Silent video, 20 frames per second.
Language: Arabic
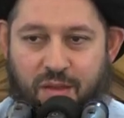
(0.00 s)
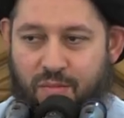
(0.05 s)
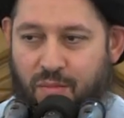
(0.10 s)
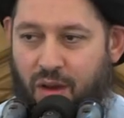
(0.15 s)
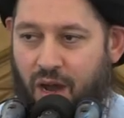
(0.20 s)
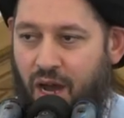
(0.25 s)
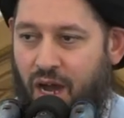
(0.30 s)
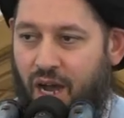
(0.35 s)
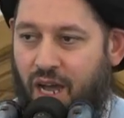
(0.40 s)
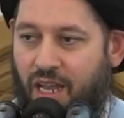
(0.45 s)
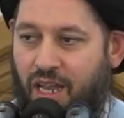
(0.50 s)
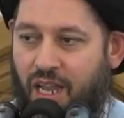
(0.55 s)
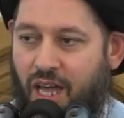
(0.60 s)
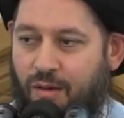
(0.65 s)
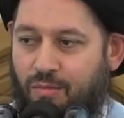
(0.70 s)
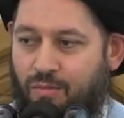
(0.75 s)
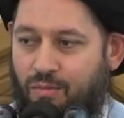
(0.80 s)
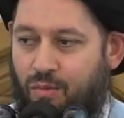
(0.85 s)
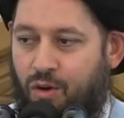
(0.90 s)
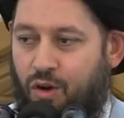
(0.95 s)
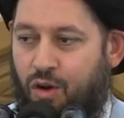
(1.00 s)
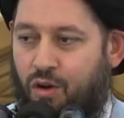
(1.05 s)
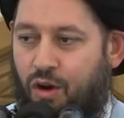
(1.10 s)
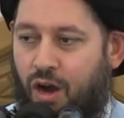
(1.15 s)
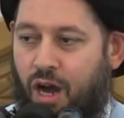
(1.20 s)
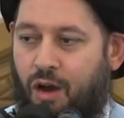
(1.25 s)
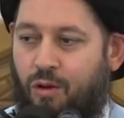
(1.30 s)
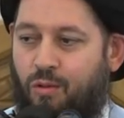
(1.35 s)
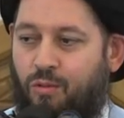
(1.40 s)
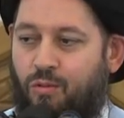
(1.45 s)
ما لم
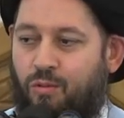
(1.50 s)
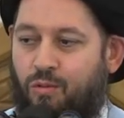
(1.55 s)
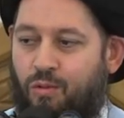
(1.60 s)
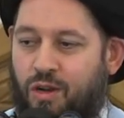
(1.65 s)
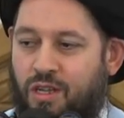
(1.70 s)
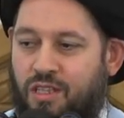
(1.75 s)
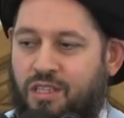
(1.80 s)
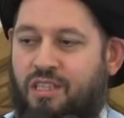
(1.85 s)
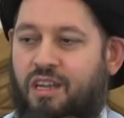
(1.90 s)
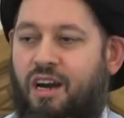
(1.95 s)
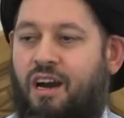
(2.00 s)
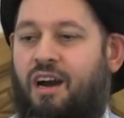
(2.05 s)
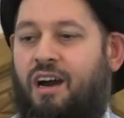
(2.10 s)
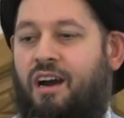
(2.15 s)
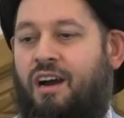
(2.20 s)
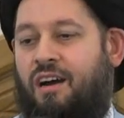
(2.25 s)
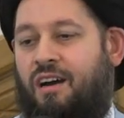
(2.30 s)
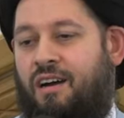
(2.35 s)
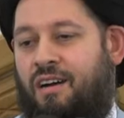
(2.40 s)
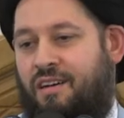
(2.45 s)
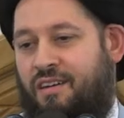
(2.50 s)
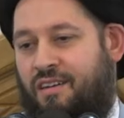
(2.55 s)
اعودها